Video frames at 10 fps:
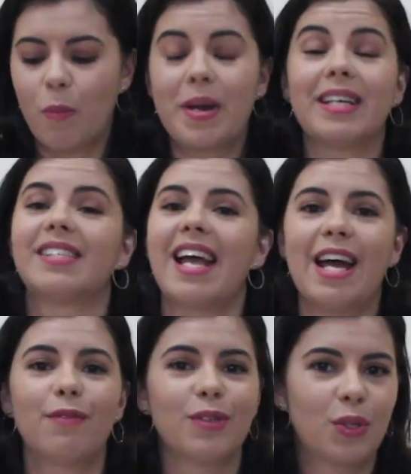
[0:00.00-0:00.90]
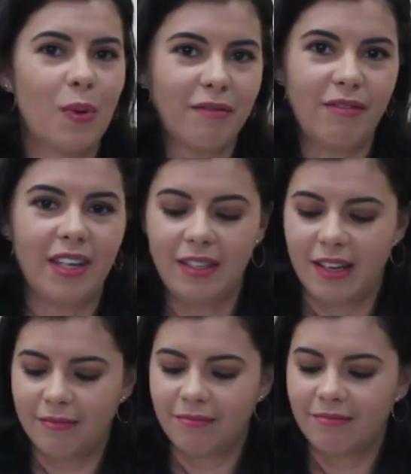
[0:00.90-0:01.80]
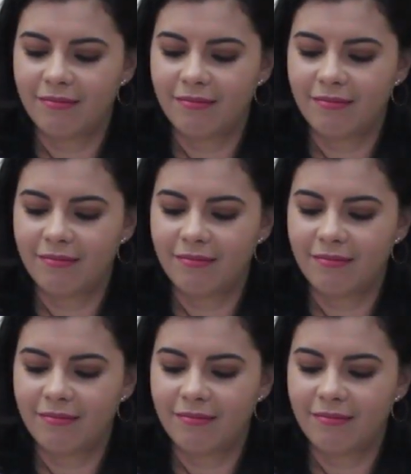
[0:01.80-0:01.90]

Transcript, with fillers: preservo a sua vida,